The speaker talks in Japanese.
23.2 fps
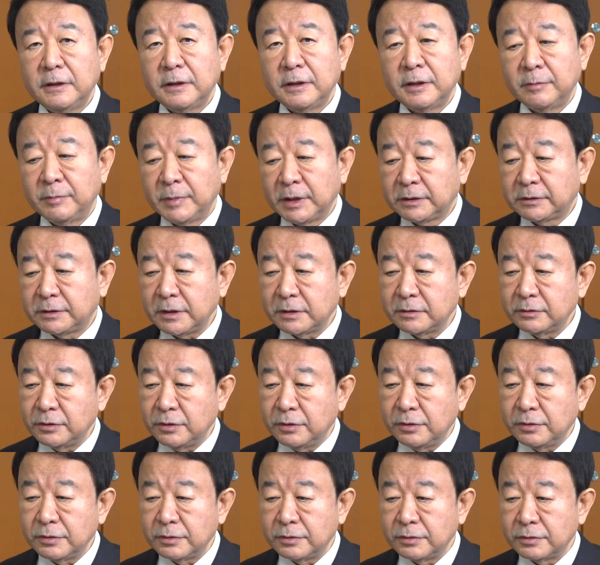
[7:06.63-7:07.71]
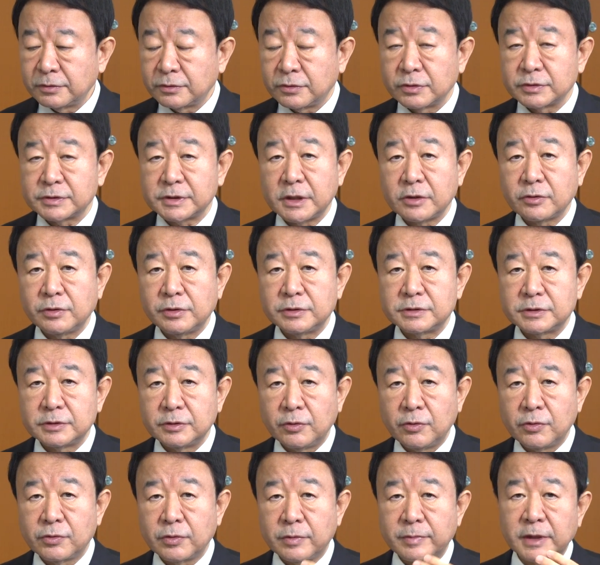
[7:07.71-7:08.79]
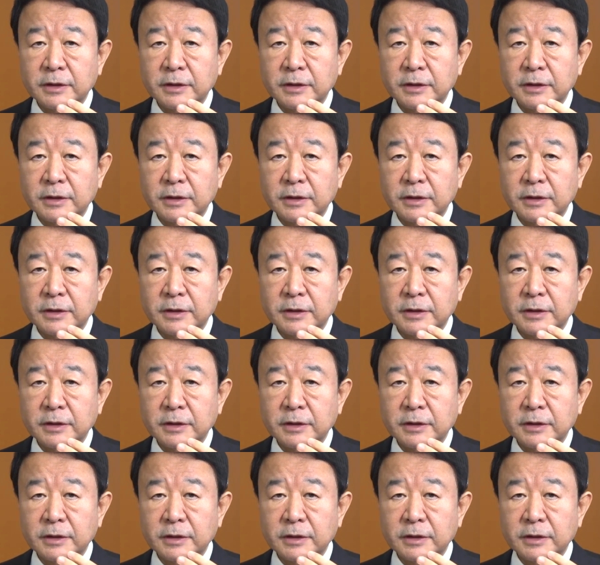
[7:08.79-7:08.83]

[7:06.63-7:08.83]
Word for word: 全くの国際孤立に追い込